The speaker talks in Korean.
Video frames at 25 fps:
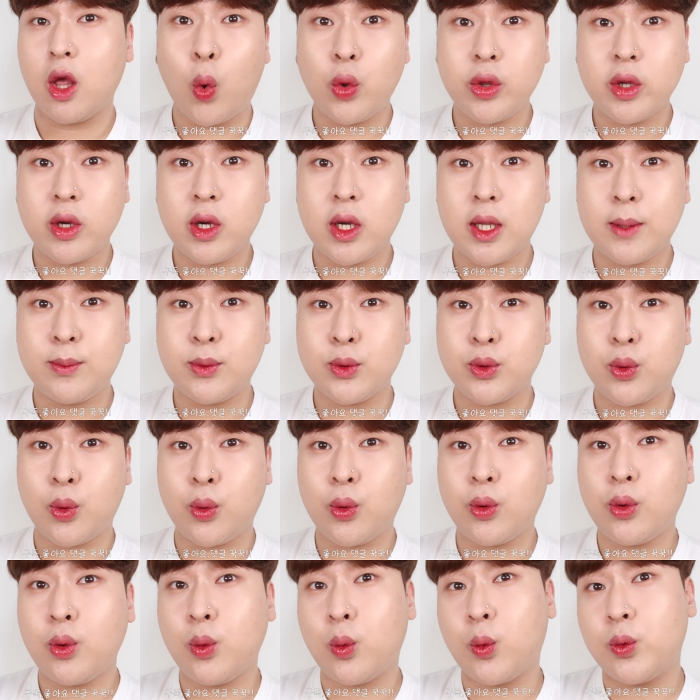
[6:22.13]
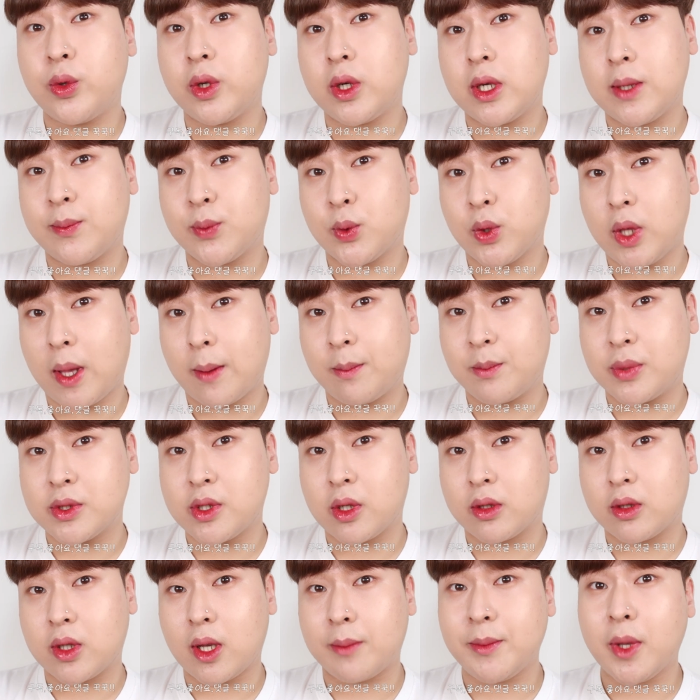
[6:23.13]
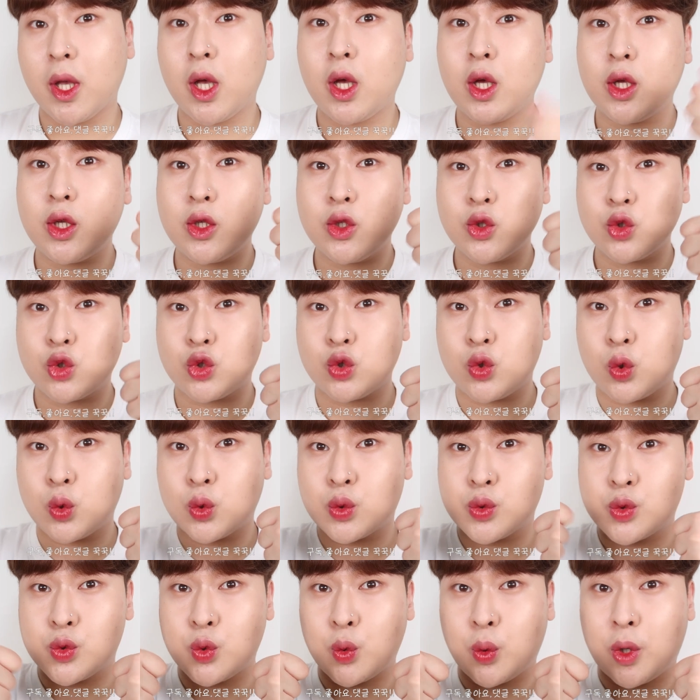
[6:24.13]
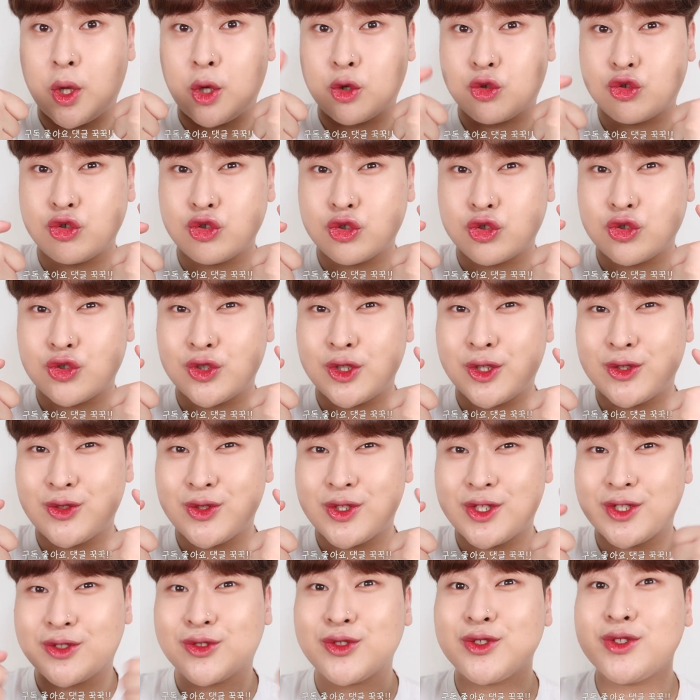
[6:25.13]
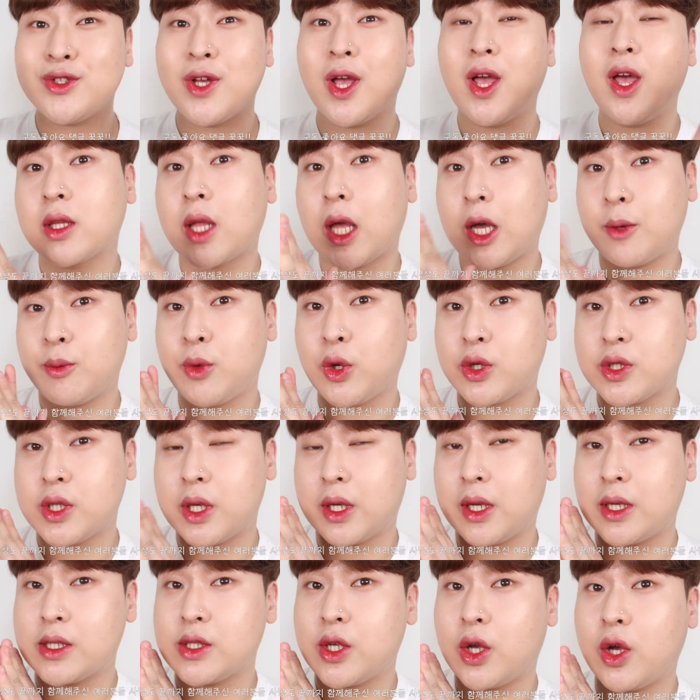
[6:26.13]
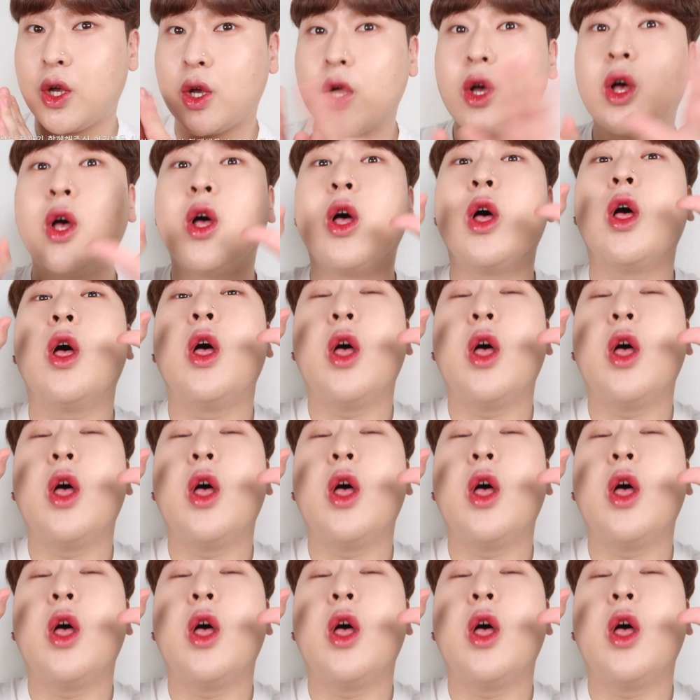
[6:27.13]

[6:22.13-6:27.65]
오늘 리뷰도 오늘 립도 예쁘셨다면 구독, 좋아요 꾹 눌러주시고 다음 영상에서